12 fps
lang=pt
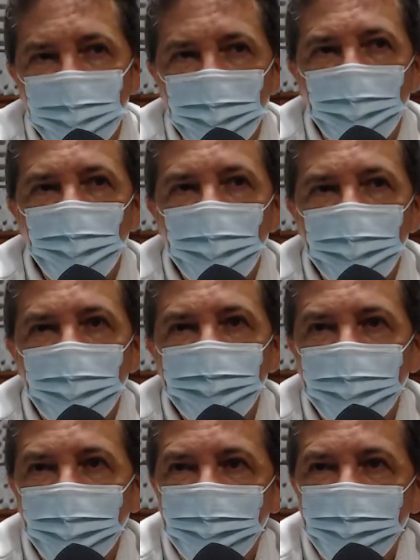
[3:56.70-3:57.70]
é uma
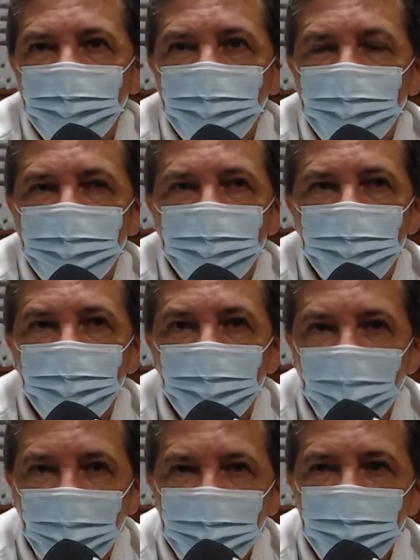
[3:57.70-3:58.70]
das áreas
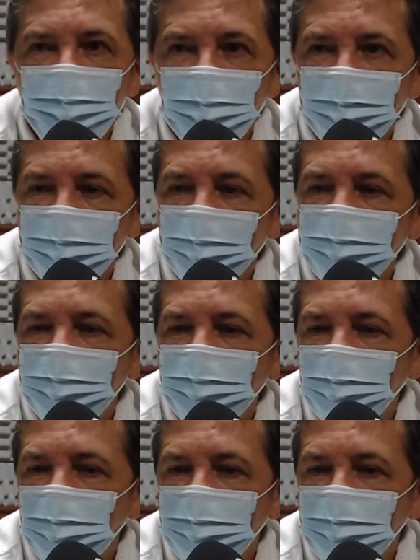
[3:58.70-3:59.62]
mais importantes de Foz do